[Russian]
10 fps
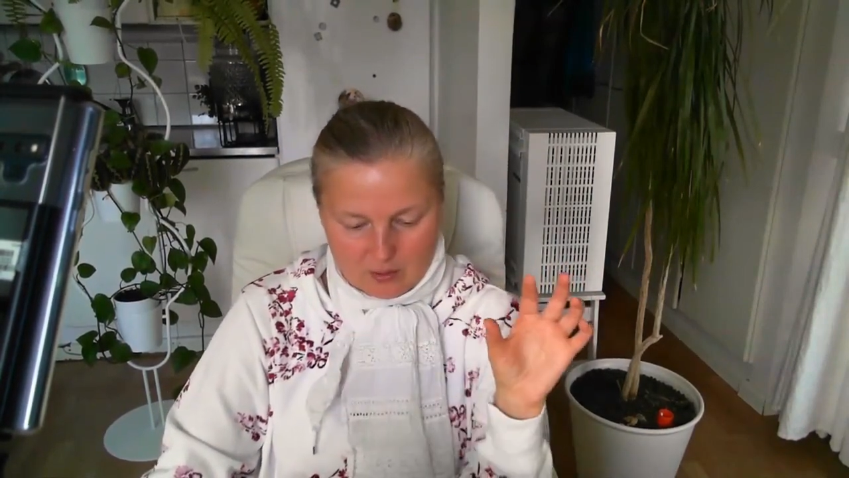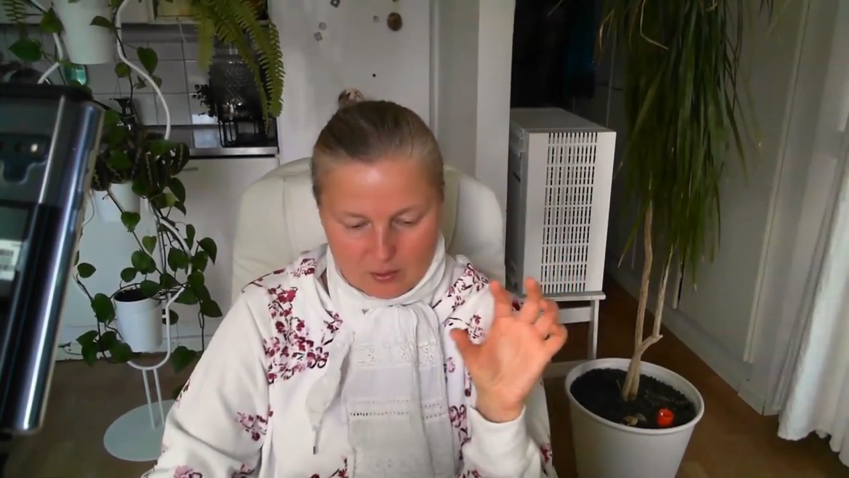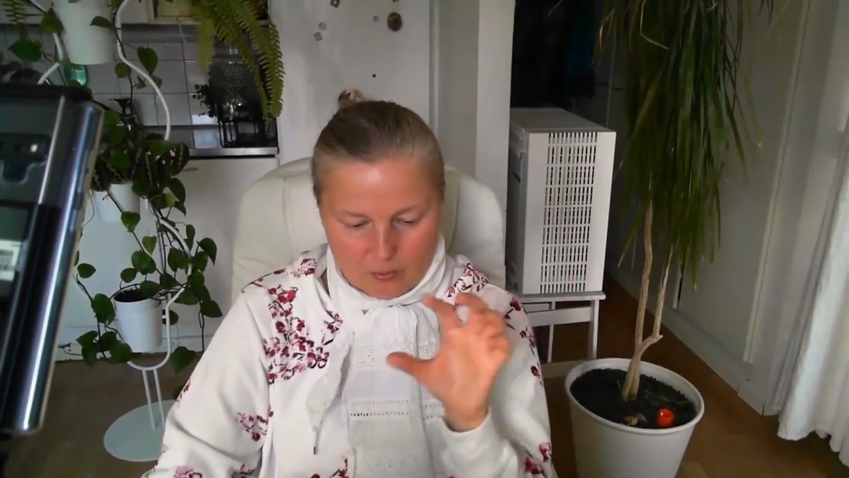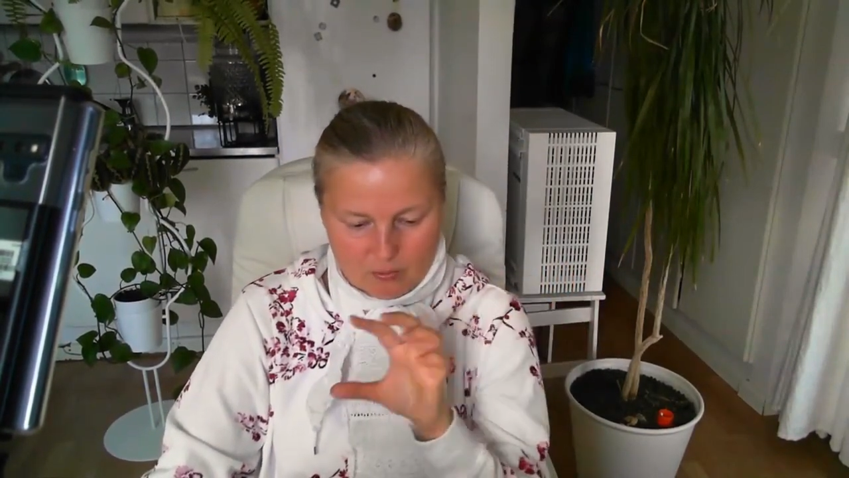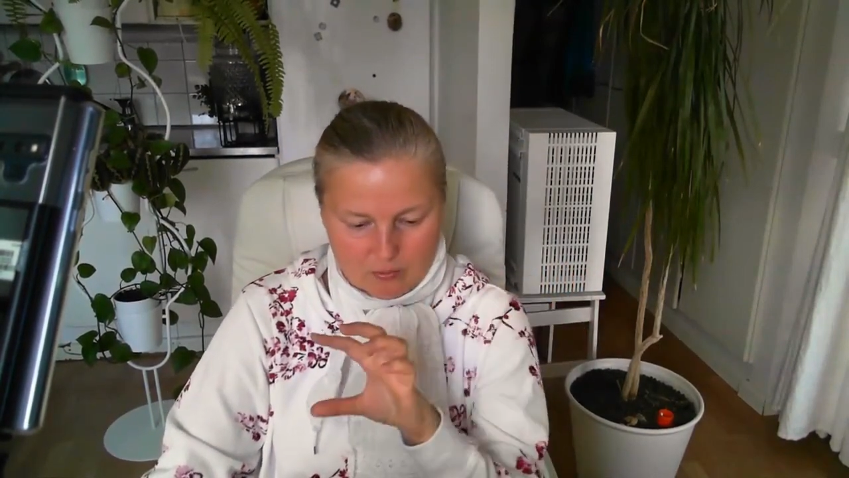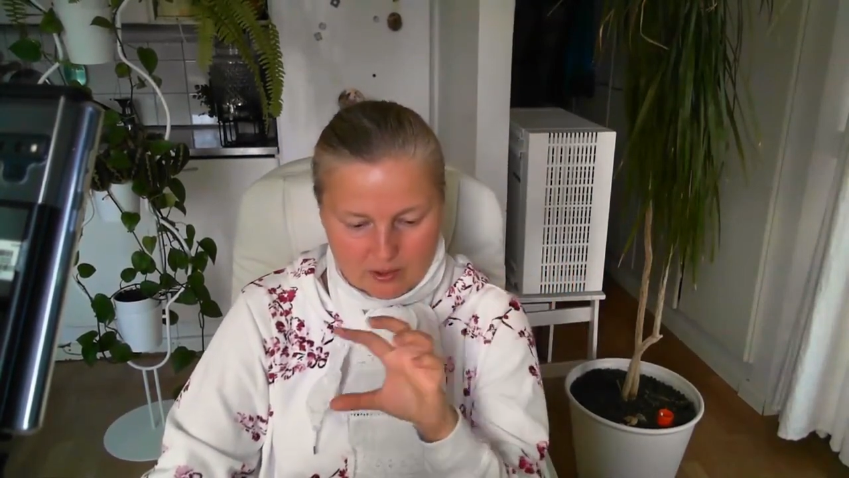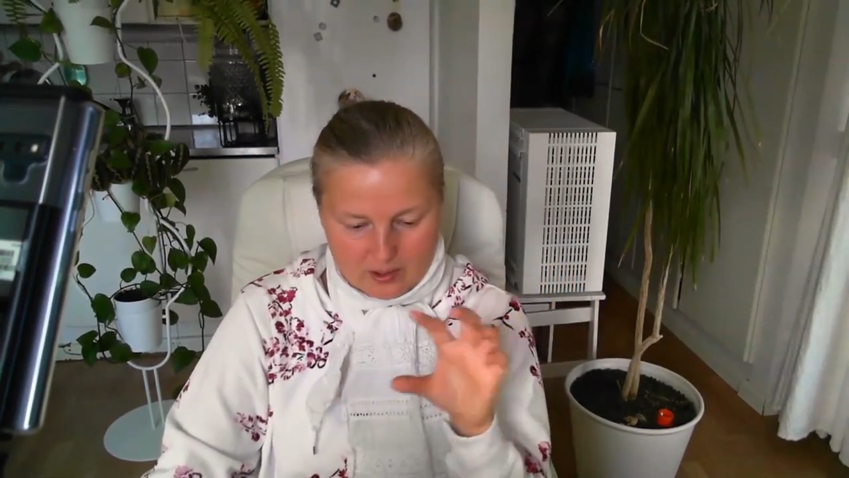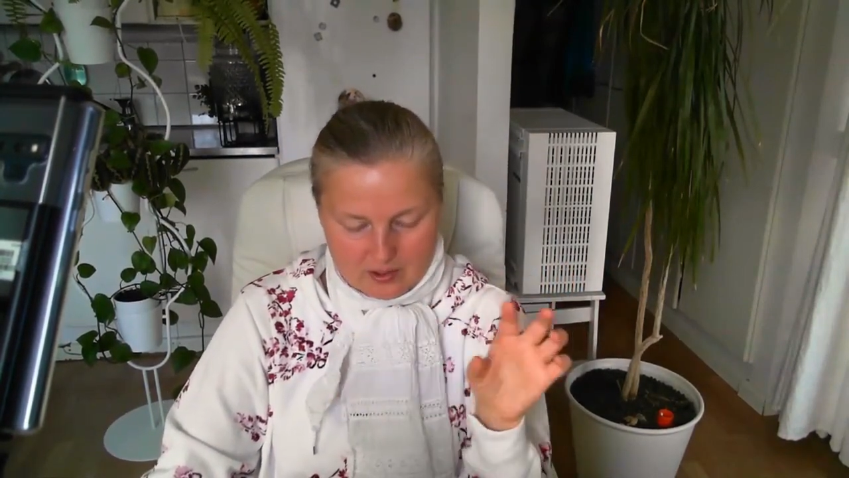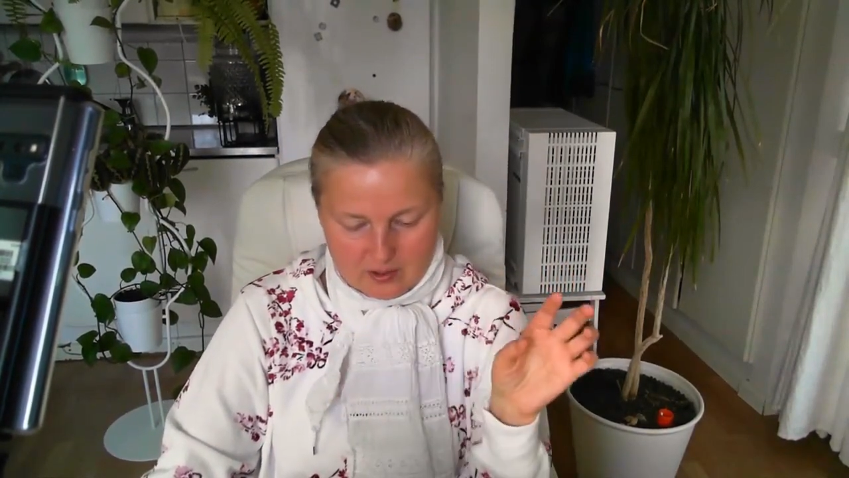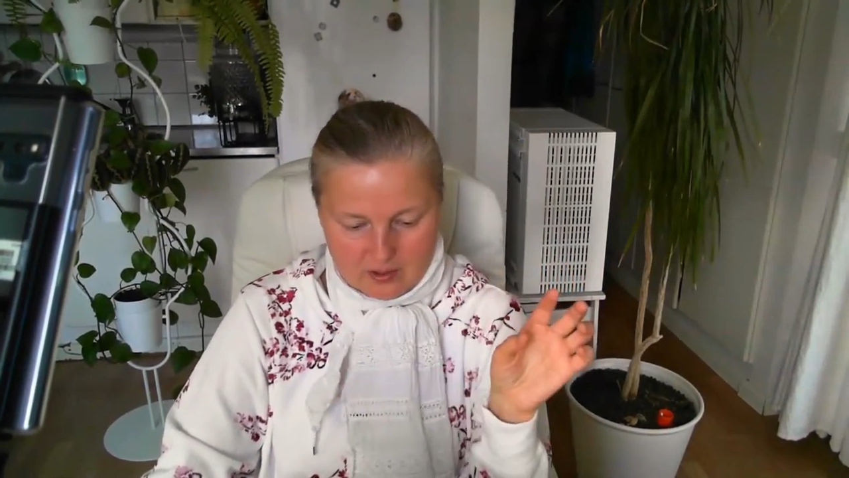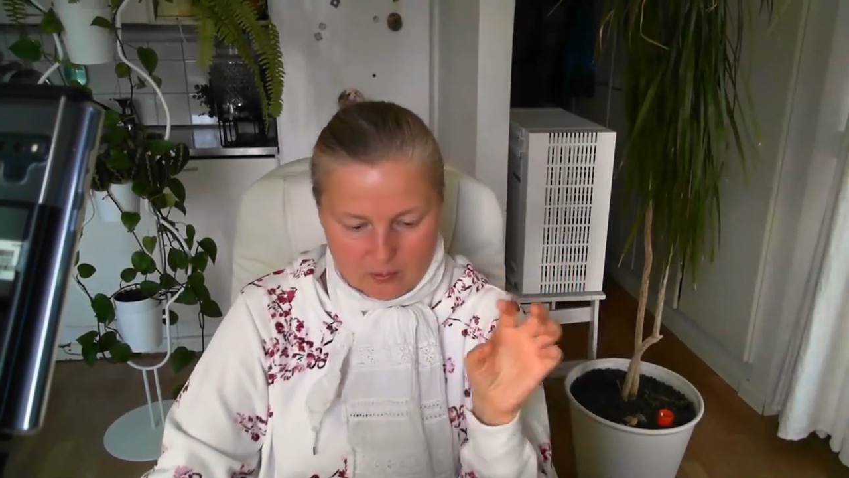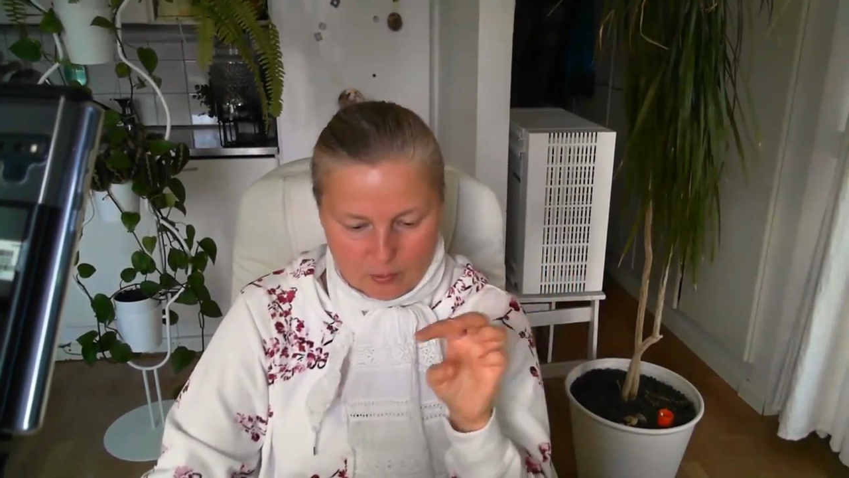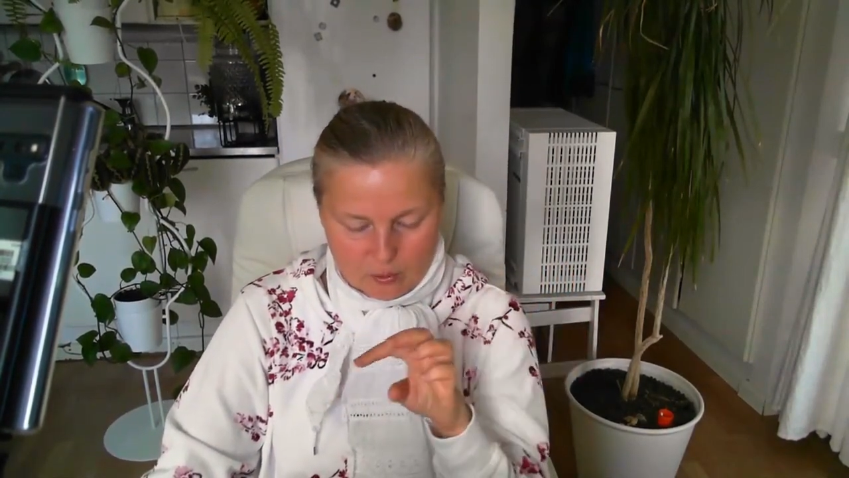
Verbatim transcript: меню, раздел